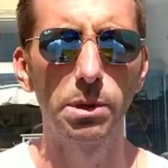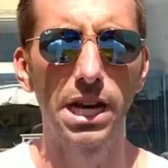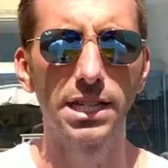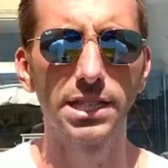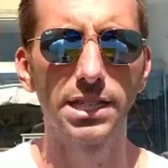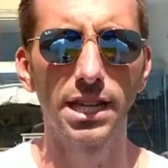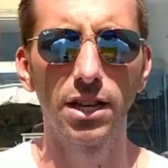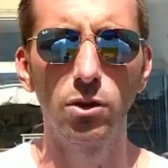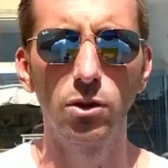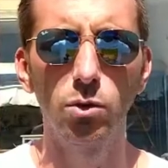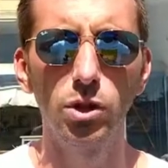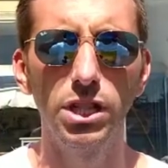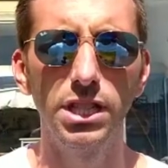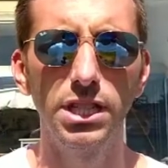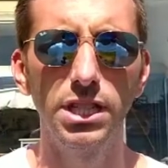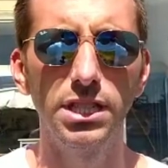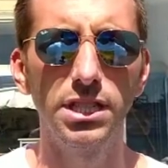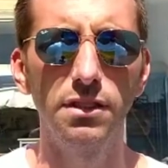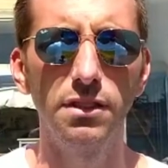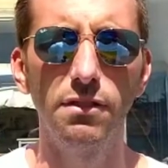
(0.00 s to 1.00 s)
piazze in
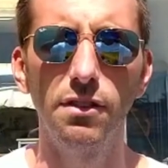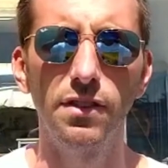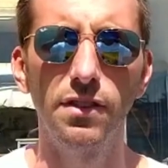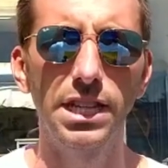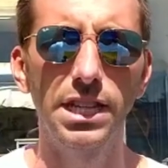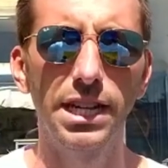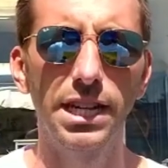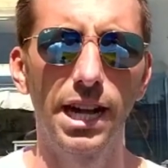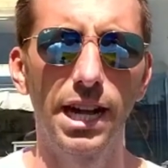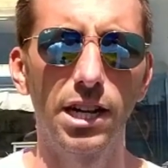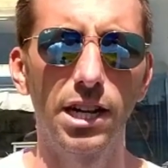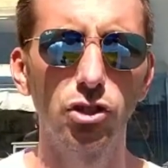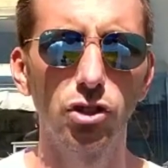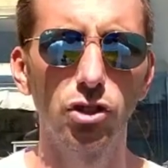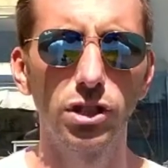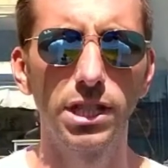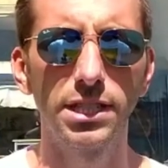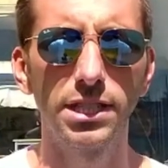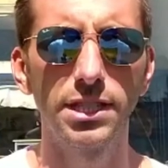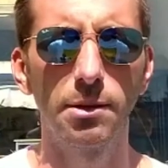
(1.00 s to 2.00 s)
cui si vive di
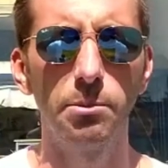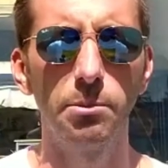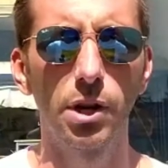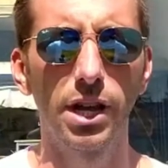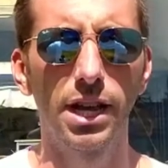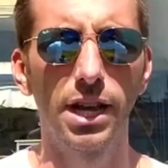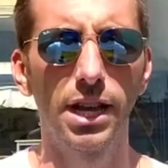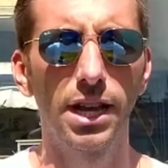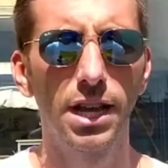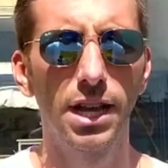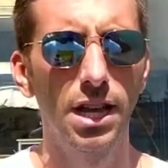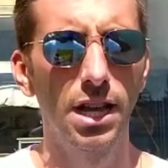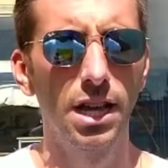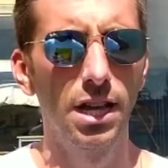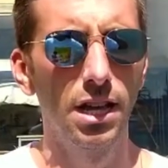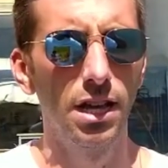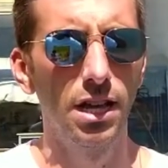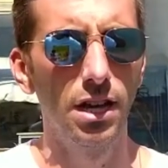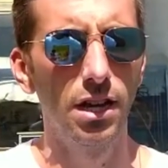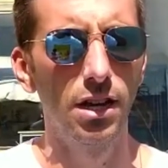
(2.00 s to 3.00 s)
calcio ed è sempre
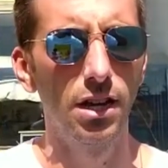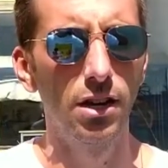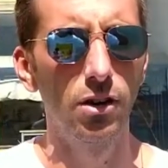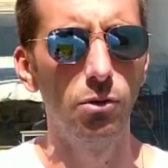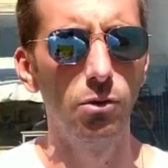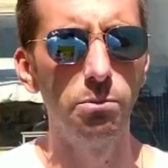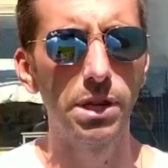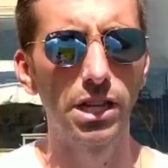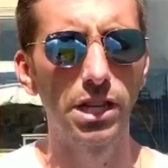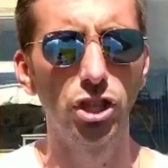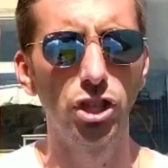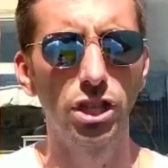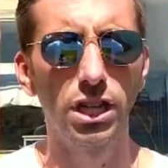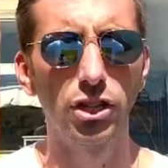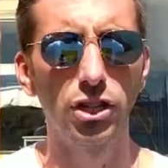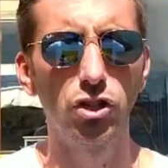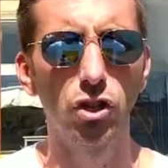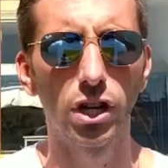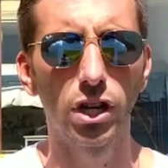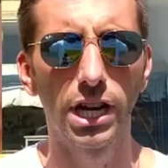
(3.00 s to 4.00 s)
eh, un
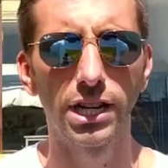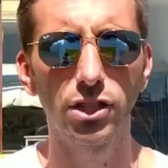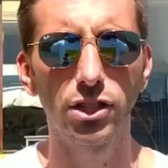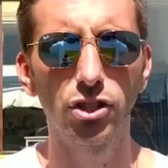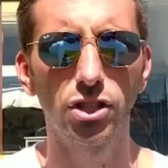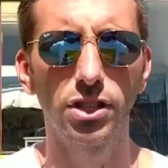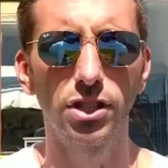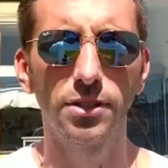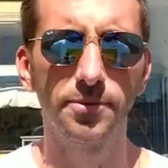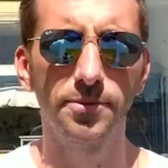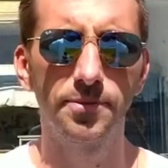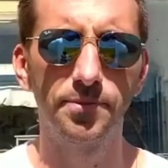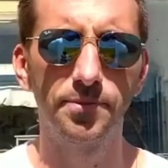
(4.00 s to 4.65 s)
piacere giocarci.